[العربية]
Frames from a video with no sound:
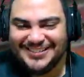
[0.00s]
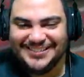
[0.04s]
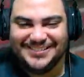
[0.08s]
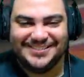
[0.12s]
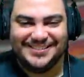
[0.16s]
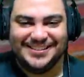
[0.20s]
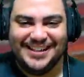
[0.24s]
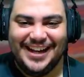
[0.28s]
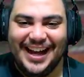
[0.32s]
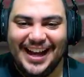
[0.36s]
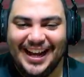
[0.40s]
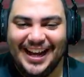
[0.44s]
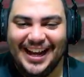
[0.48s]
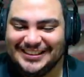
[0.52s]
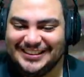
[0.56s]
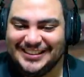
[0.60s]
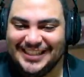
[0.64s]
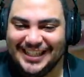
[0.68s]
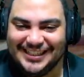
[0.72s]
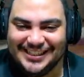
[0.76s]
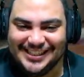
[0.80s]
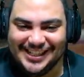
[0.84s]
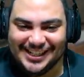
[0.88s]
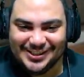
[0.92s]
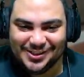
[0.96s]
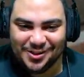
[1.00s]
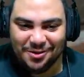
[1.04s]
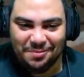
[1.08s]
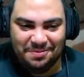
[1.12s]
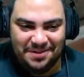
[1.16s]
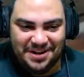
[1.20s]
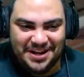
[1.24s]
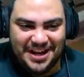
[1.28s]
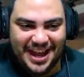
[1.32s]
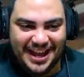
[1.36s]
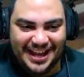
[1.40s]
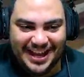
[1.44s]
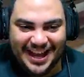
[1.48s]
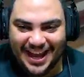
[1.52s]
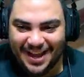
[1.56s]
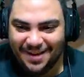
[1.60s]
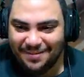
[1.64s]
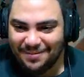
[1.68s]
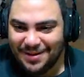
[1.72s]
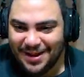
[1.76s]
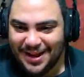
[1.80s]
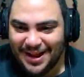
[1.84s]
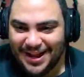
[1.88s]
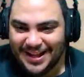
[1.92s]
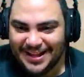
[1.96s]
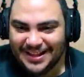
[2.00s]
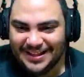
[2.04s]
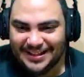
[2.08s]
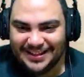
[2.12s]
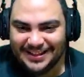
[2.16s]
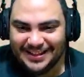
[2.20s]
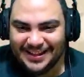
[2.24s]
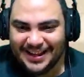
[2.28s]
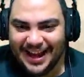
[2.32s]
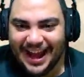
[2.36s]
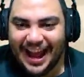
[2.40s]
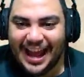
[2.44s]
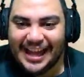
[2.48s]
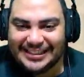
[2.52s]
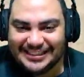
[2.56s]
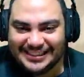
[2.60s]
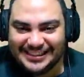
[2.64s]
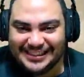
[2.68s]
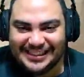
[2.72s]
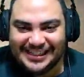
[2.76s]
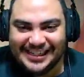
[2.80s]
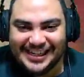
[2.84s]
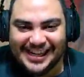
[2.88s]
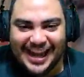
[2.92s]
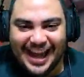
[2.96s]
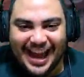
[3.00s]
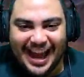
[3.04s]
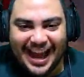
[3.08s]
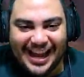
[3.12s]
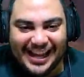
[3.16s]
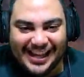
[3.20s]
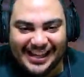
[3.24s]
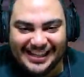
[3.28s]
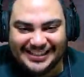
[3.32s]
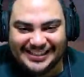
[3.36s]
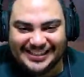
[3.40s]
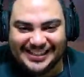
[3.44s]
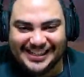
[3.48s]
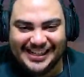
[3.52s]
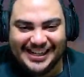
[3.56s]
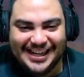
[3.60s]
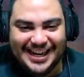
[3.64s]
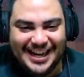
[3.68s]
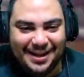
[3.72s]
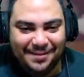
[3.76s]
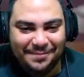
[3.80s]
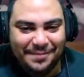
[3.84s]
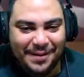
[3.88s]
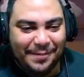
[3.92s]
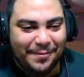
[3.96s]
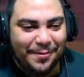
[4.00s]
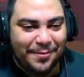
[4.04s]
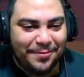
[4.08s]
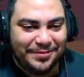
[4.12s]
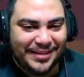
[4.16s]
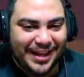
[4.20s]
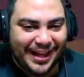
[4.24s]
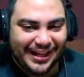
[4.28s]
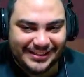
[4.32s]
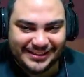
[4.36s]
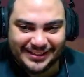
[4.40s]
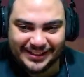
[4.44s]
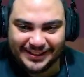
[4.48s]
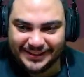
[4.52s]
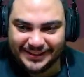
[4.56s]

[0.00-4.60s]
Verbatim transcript: عافية يا صبحي يا جامد هذه هذه لعبة ممتازة